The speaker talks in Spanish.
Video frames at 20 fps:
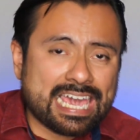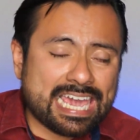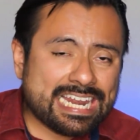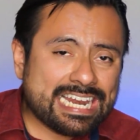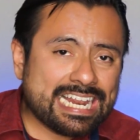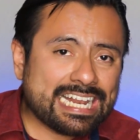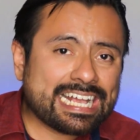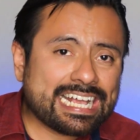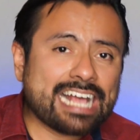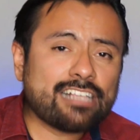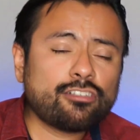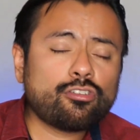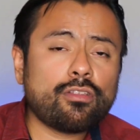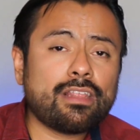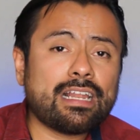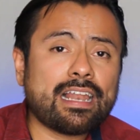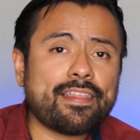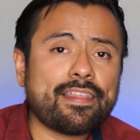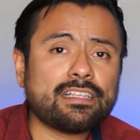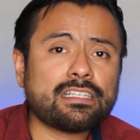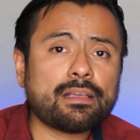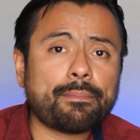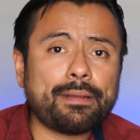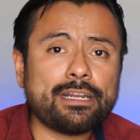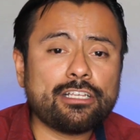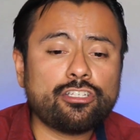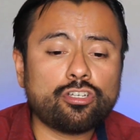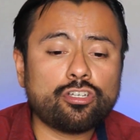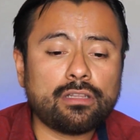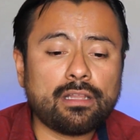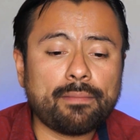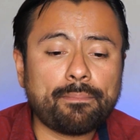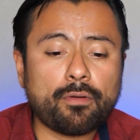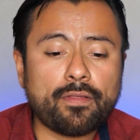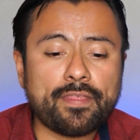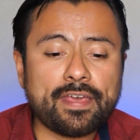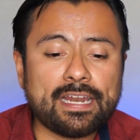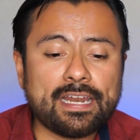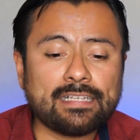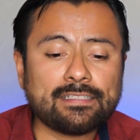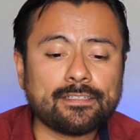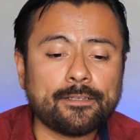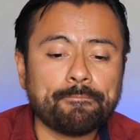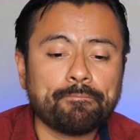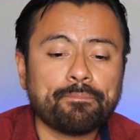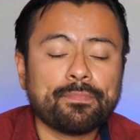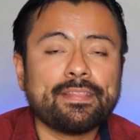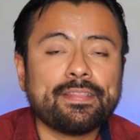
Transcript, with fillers: En el caso de la desaparición de poderes,